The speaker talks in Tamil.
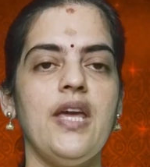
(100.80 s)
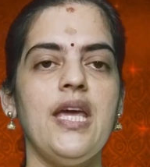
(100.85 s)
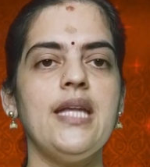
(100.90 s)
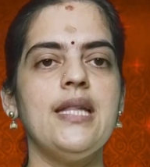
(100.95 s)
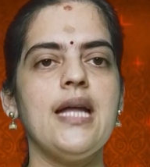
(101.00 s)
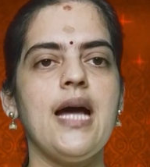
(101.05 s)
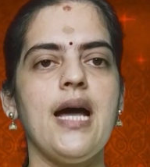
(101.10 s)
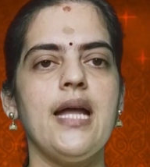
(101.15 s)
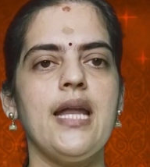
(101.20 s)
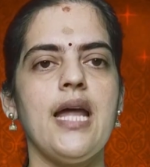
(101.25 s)

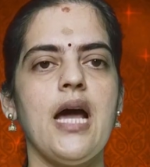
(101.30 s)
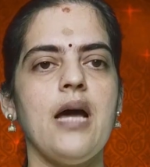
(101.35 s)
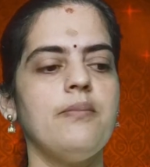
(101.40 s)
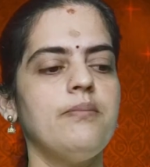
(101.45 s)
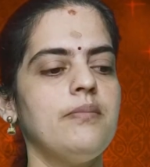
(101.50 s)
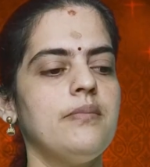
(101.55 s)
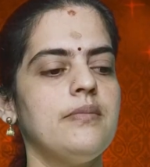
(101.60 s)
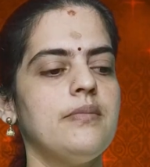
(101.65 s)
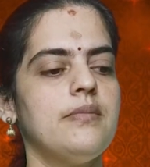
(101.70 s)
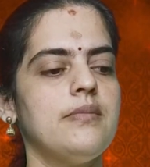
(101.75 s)

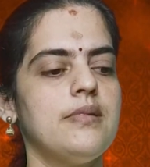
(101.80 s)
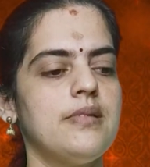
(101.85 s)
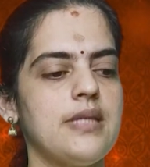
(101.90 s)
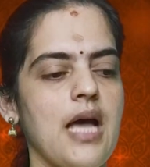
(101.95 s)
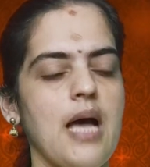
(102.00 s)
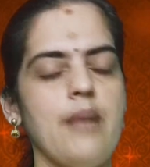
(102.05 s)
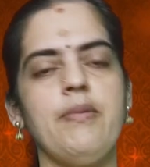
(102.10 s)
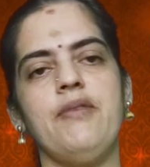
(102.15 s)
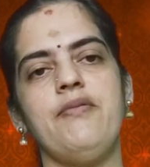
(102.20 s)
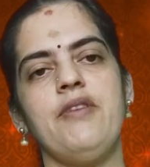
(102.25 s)
வேதானாம்
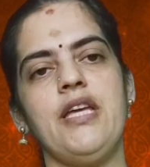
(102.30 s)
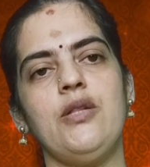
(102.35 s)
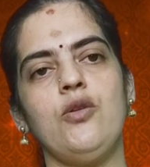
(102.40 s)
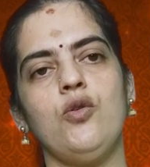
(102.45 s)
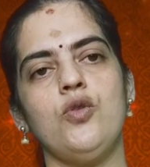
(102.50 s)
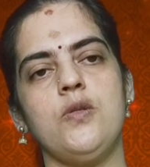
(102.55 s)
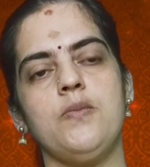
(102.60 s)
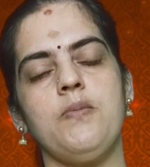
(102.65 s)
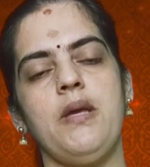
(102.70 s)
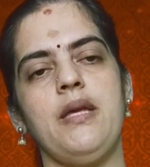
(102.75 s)

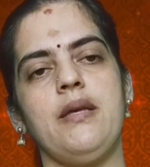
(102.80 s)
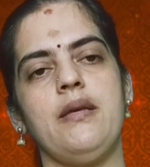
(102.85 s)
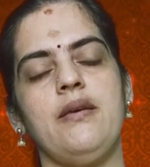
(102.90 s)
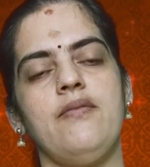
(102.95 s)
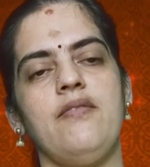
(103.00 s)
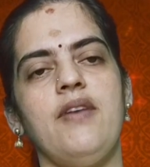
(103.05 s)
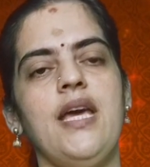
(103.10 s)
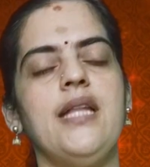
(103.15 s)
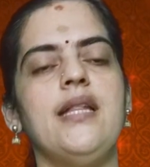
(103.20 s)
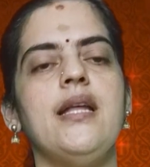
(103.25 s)
சாமவேதோஸ்மி
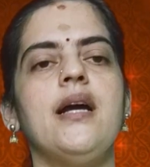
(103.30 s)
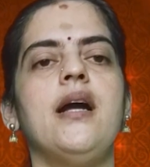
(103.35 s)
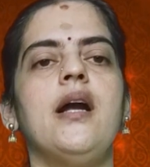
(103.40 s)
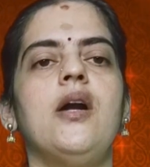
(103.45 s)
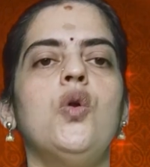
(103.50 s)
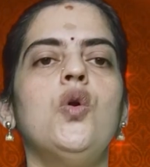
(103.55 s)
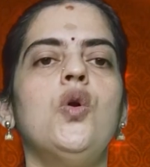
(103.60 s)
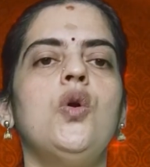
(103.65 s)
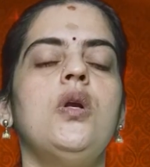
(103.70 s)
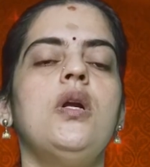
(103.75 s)

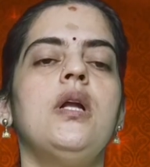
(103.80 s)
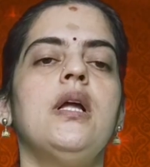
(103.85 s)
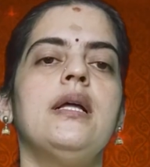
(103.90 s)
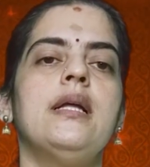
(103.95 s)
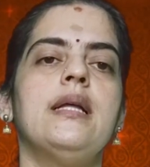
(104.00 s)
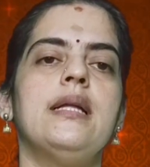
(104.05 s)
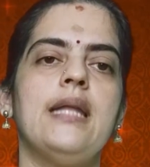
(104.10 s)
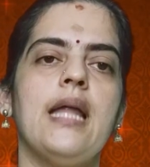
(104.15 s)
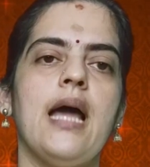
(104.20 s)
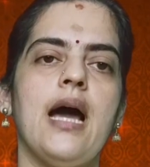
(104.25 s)
வேதங்களுள்
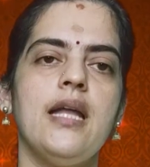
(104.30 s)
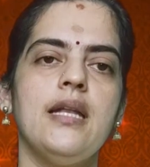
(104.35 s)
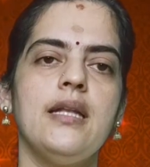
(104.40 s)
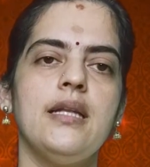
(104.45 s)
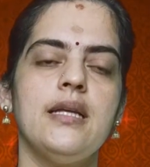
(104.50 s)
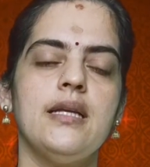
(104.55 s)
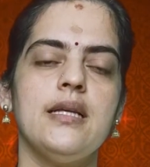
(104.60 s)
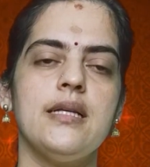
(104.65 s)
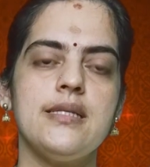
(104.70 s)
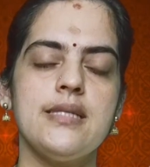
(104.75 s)
நான்
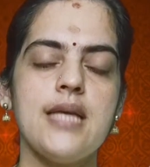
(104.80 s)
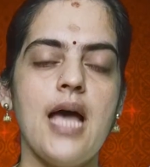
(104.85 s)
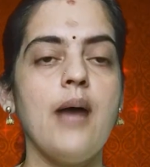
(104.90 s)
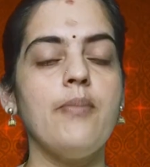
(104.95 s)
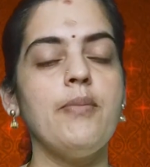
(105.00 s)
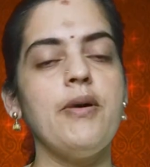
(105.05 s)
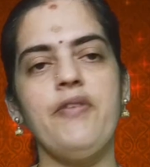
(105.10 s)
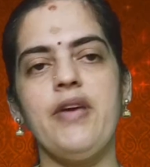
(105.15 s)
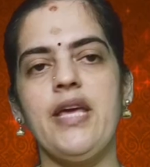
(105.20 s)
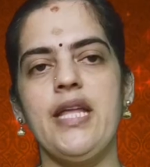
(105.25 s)

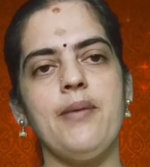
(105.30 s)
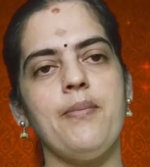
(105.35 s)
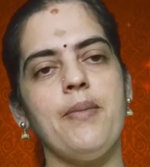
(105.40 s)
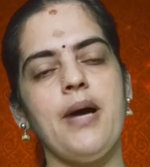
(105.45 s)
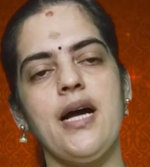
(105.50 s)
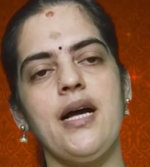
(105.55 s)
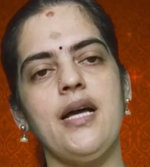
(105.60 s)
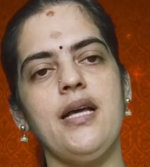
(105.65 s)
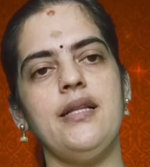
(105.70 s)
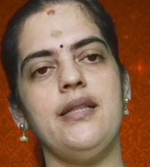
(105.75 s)
சாம
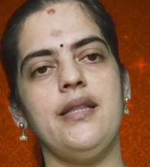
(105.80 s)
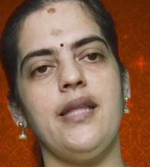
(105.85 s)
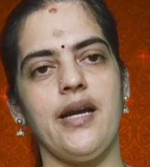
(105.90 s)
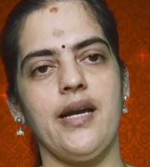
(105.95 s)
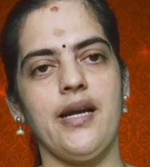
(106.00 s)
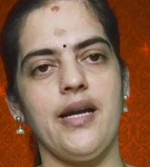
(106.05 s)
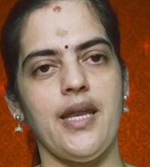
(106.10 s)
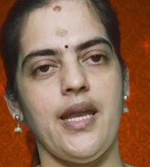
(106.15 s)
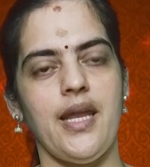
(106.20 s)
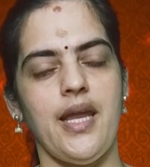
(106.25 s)
வேதமாக
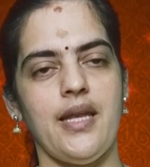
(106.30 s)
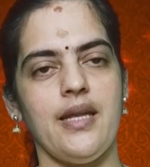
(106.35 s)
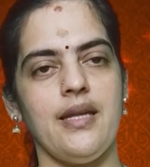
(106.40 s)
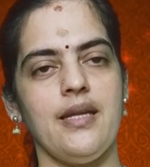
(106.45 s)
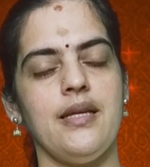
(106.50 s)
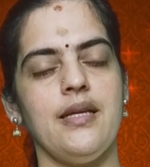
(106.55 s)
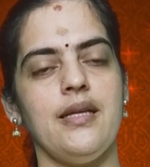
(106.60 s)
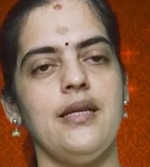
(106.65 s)
திகழ்கிறேன்